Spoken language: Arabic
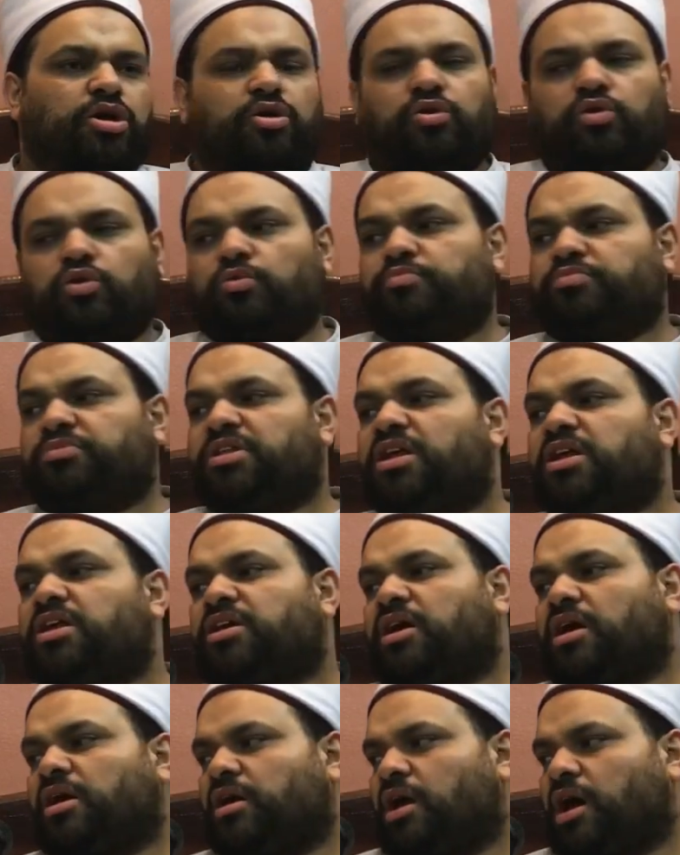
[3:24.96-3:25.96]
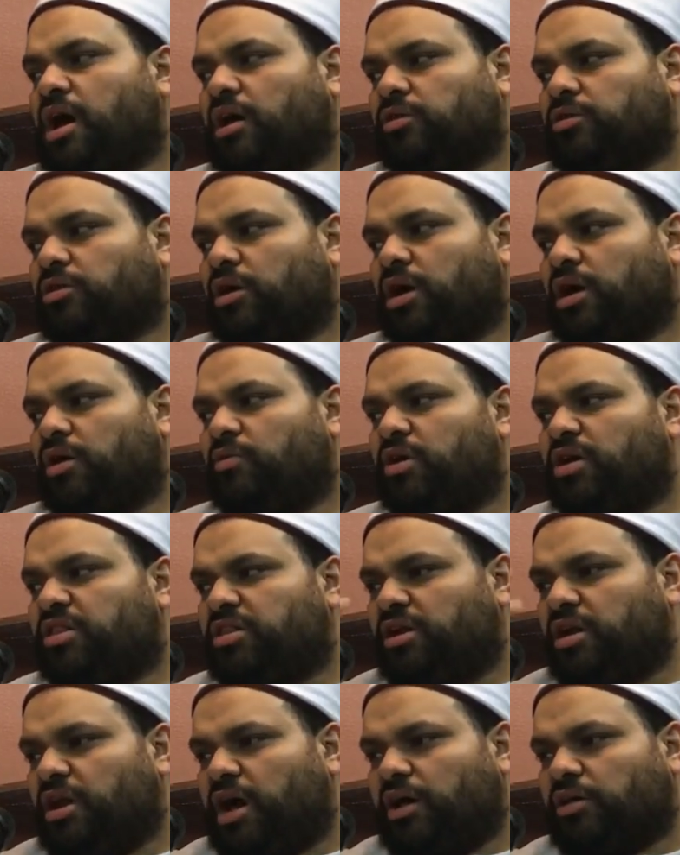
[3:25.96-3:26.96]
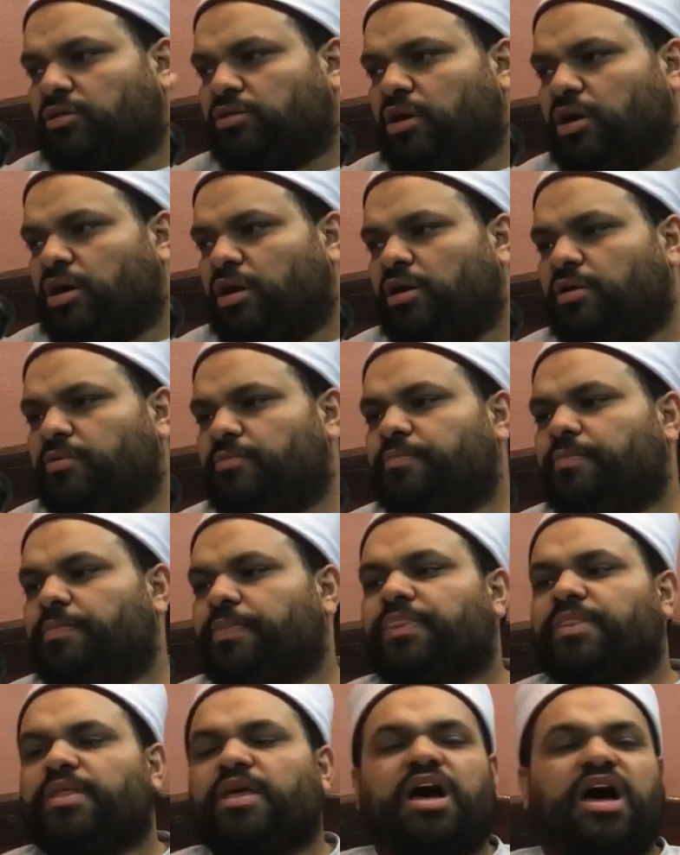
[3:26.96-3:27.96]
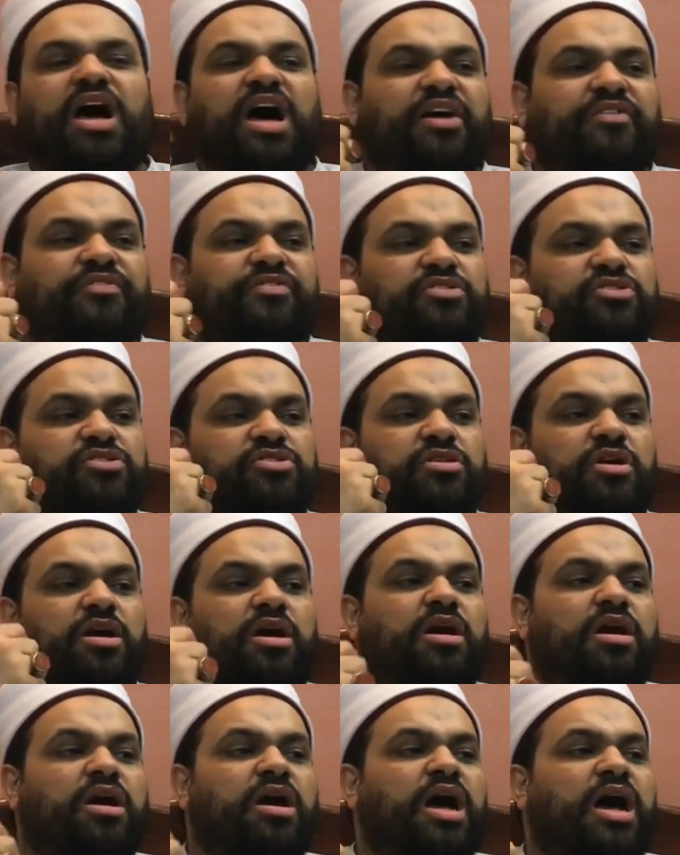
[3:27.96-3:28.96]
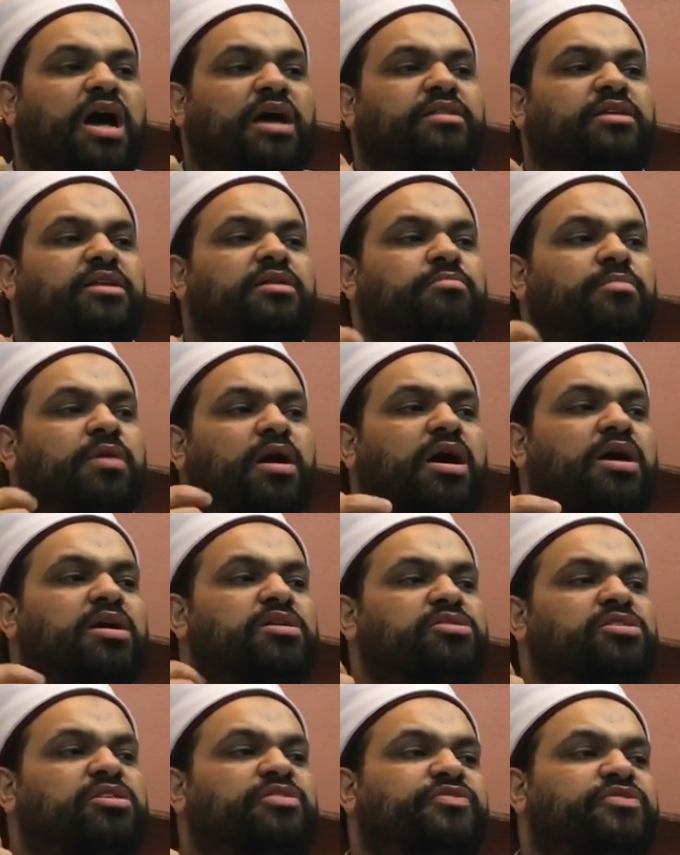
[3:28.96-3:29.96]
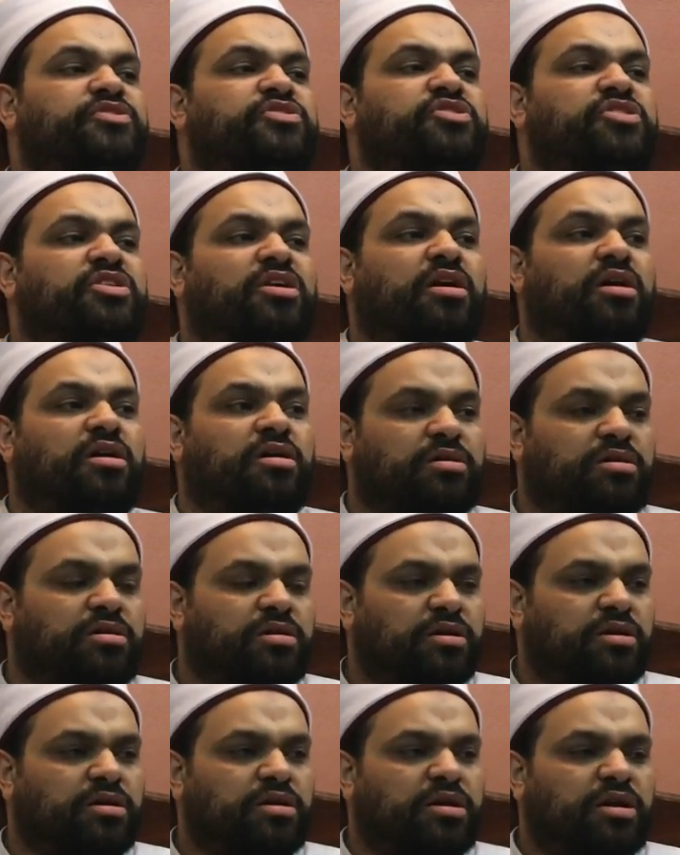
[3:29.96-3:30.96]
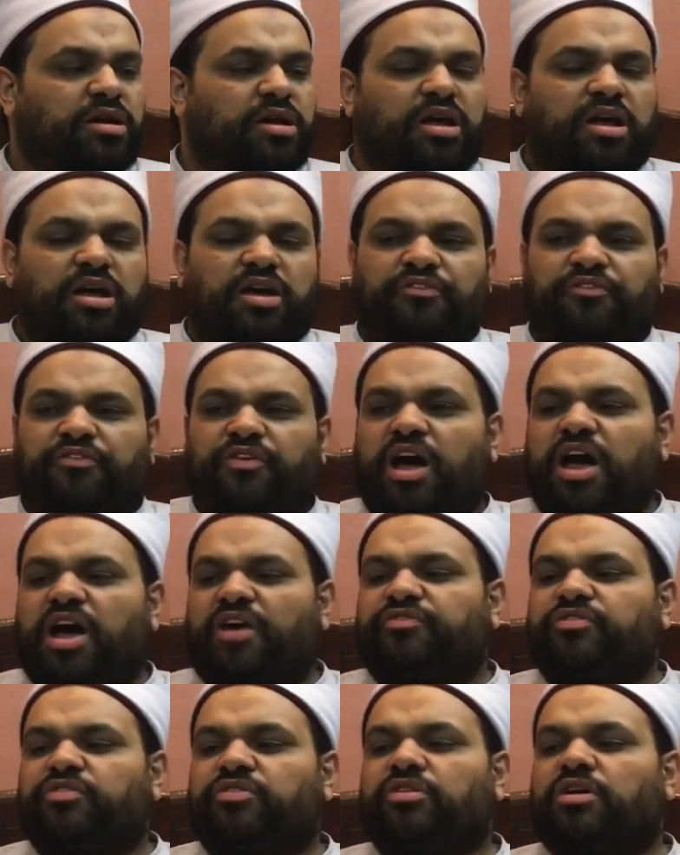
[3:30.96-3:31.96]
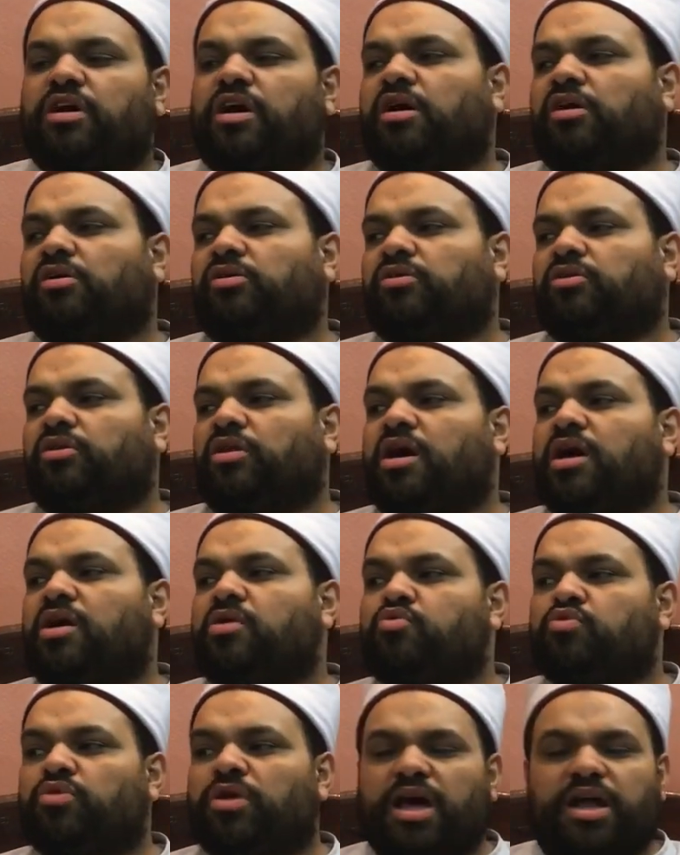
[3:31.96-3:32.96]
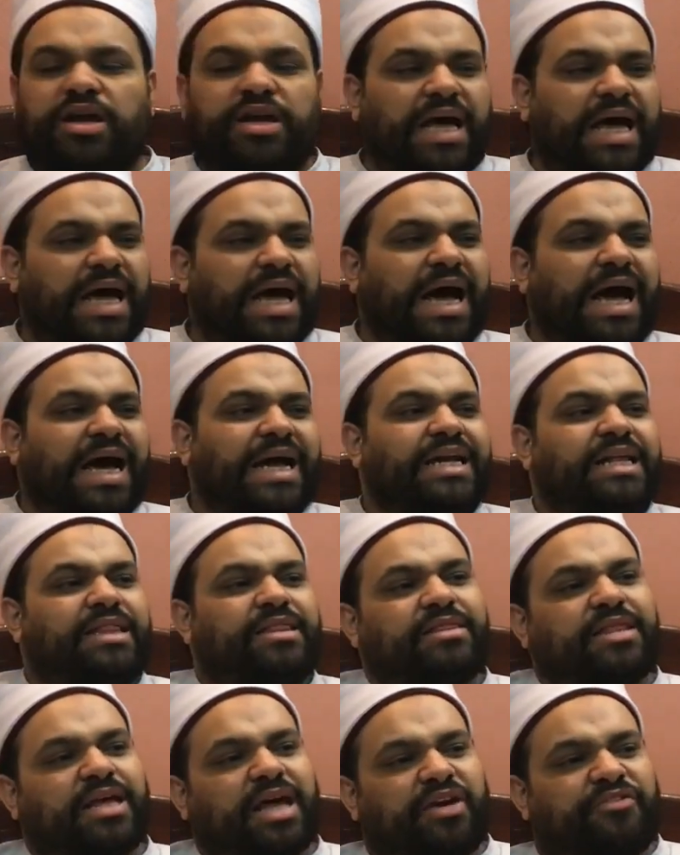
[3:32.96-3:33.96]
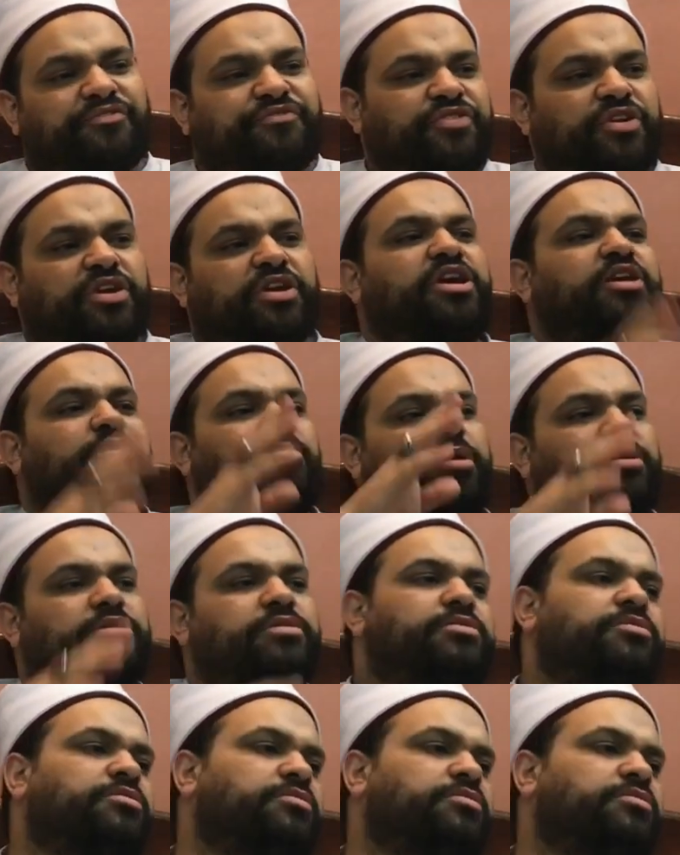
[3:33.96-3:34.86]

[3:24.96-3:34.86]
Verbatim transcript: قال لهم تلك الاعضاء او هذه الاعضاء حفظناها عن المعاصي في الصغر فحفظها الله لنا عن التلف في الكبر